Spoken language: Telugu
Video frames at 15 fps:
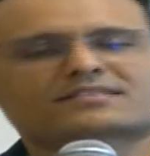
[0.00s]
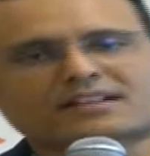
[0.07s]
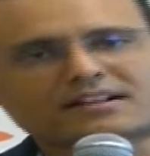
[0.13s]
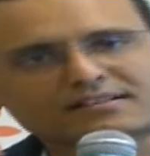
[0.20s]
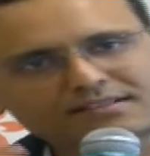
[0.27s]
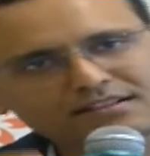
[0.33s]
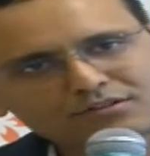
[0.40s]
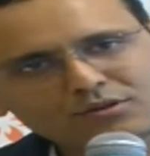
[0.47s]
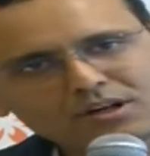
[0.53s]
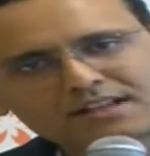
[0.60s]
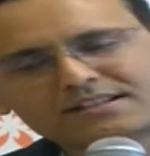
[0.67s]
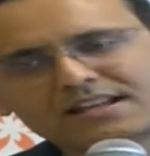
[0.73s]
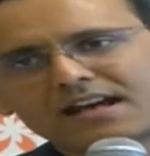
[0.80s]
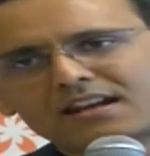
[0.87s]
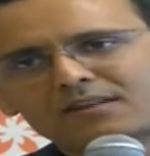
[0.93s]
సక్సెస్ కూడా
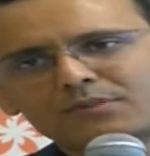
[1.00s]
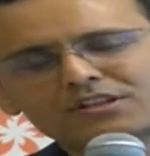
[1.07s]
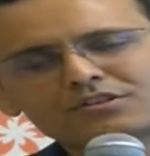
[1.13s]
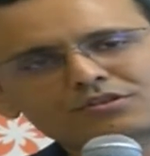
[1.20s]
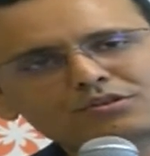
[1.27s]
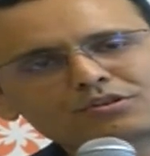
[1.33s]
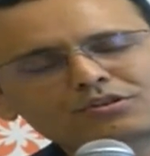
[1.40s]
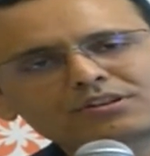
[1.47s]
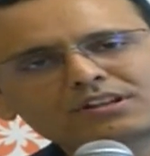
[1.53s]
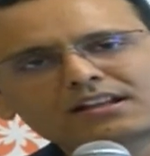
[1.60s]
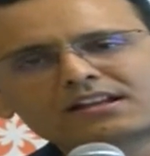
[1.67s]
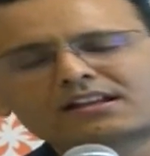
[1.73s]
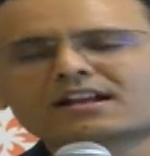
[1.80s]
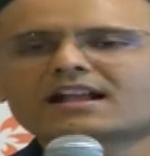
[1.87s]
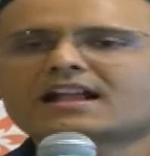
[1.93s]
చాలా మంచి ఉంటుంది
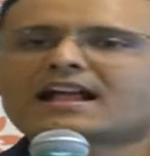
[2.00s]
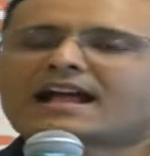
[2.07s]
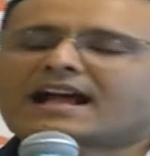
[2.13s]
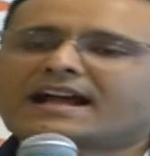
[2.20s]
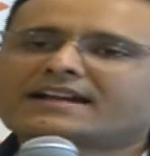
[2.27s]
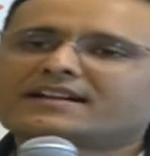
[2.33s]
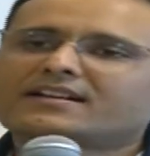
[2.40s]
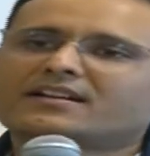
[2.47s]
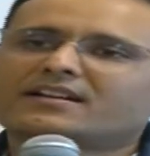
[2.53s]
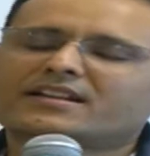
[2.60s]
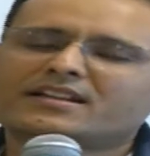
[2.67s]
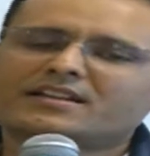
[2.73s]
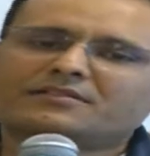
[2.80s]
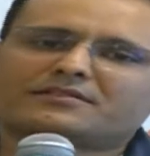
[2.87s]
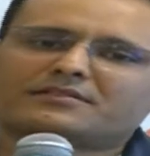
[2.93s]
అండ్ ఈ